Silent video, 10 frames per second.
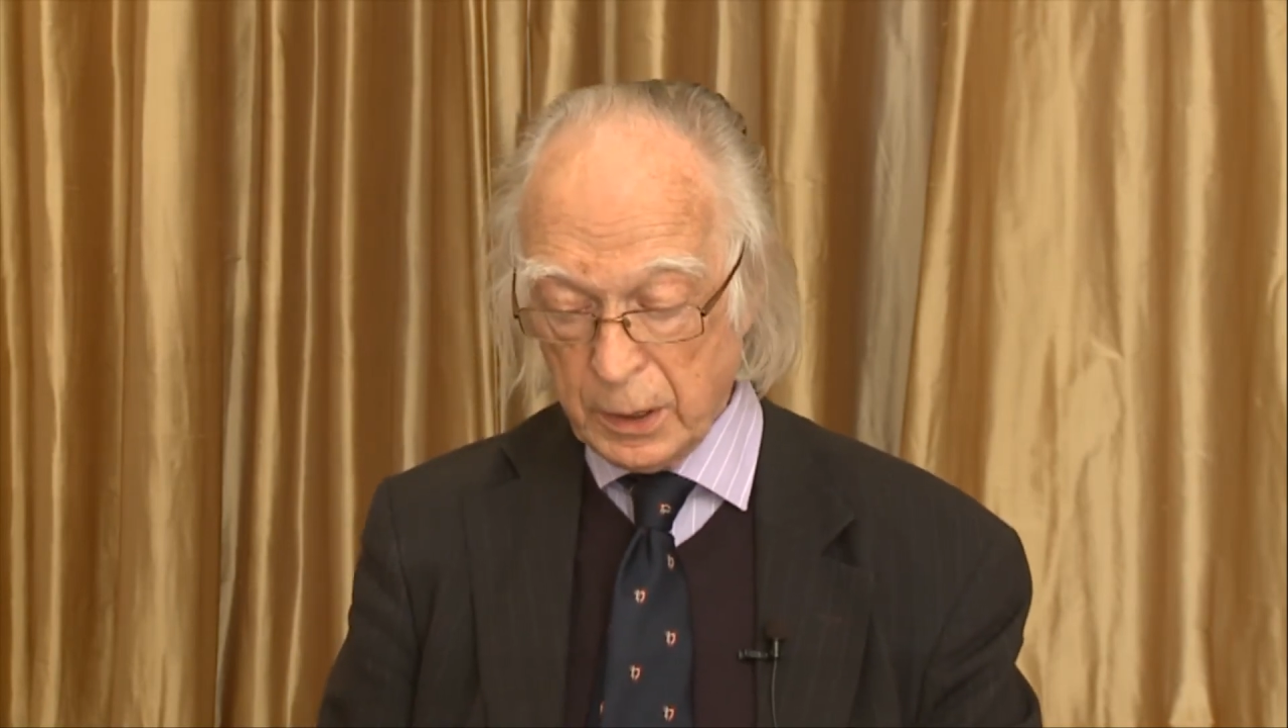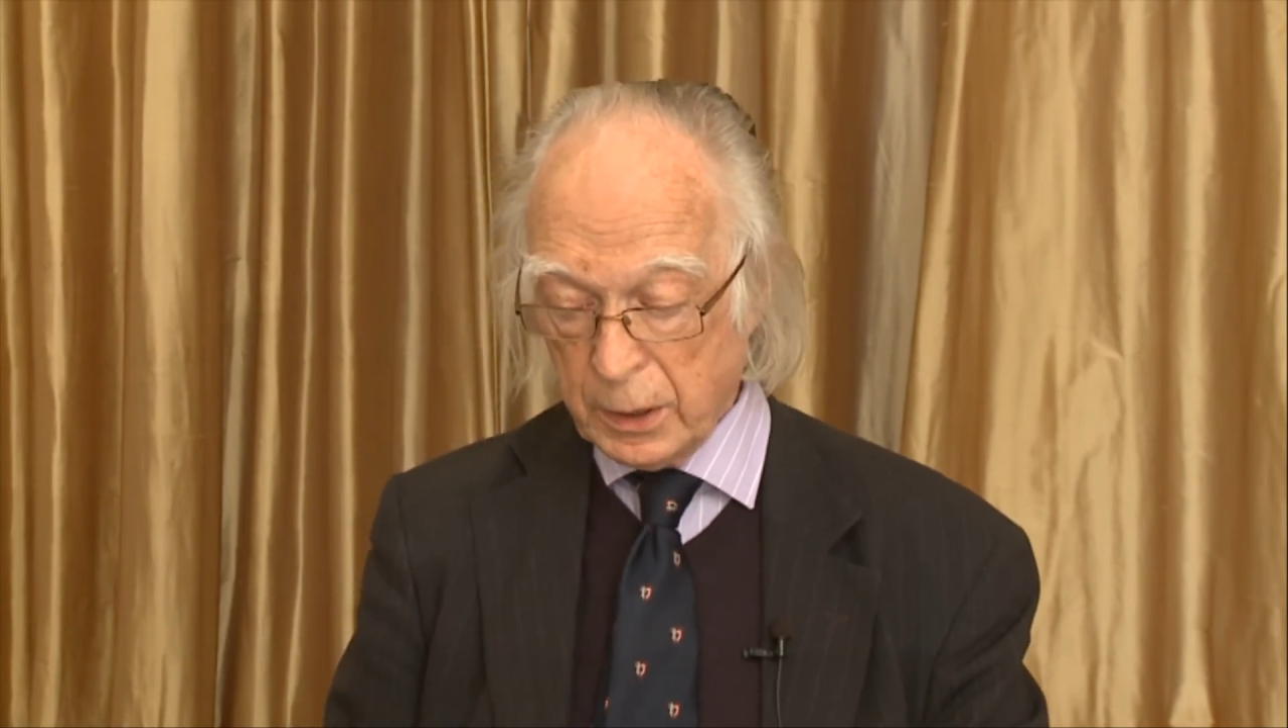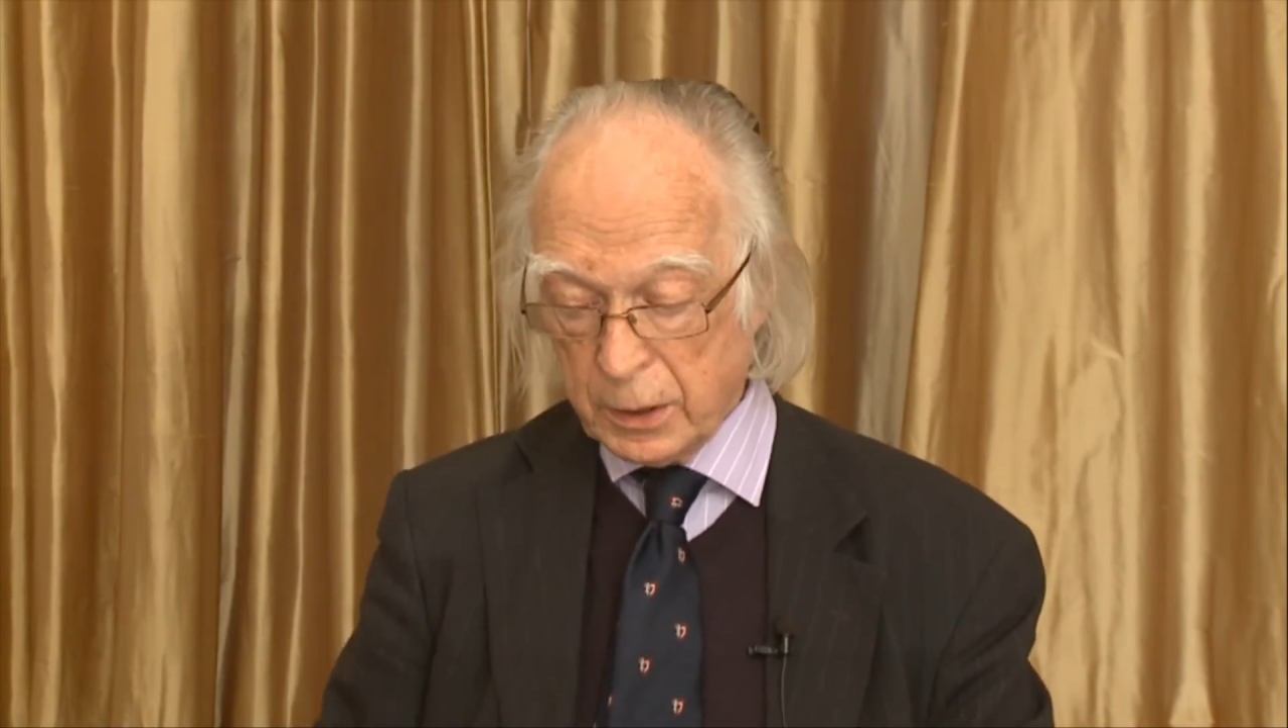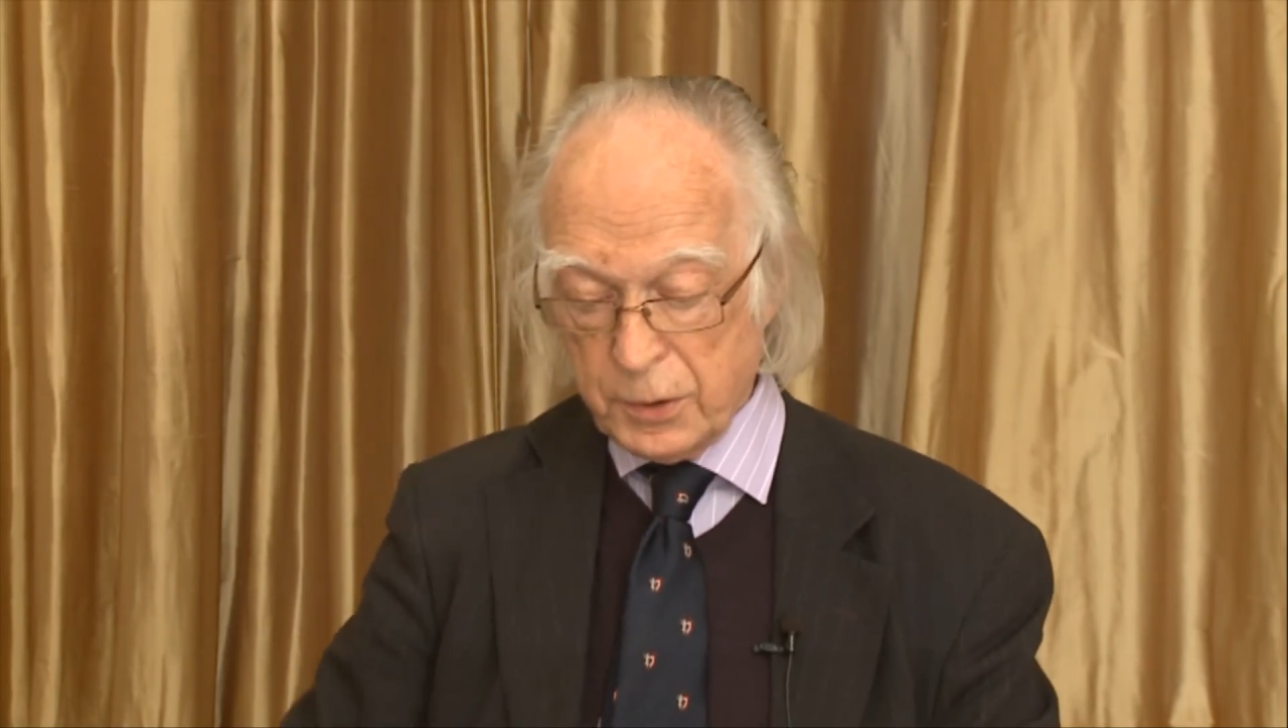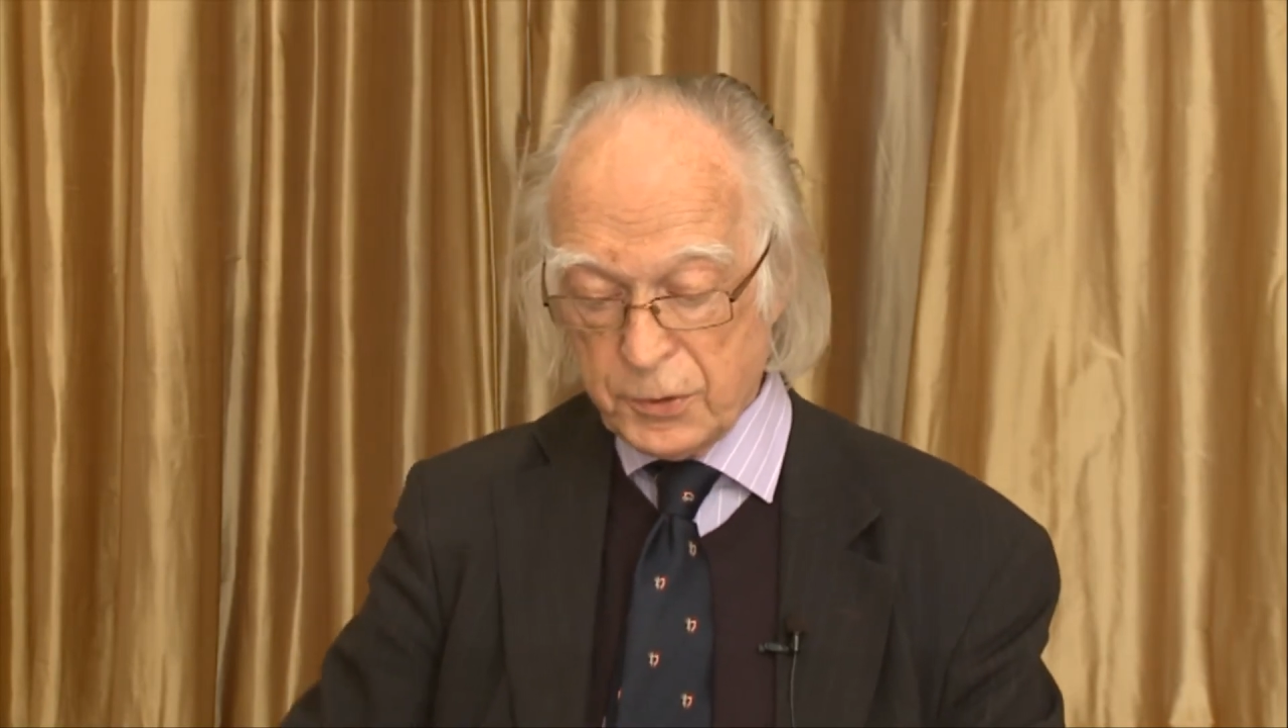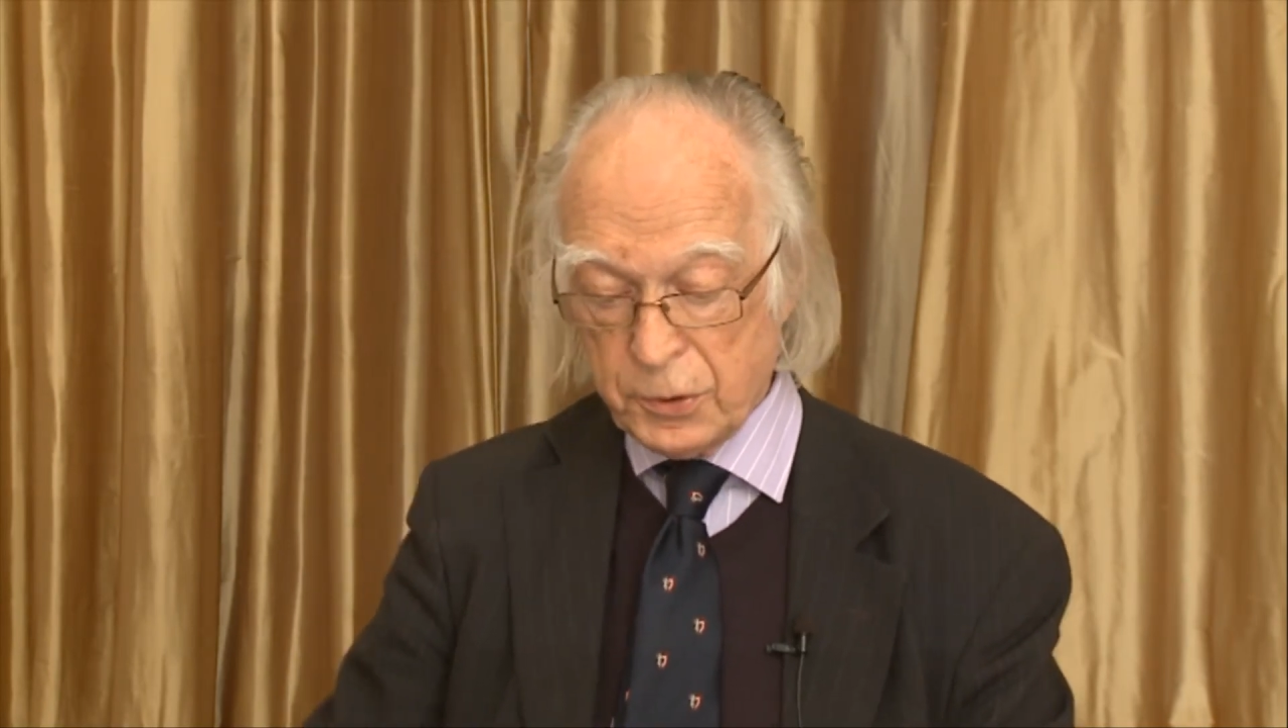qui se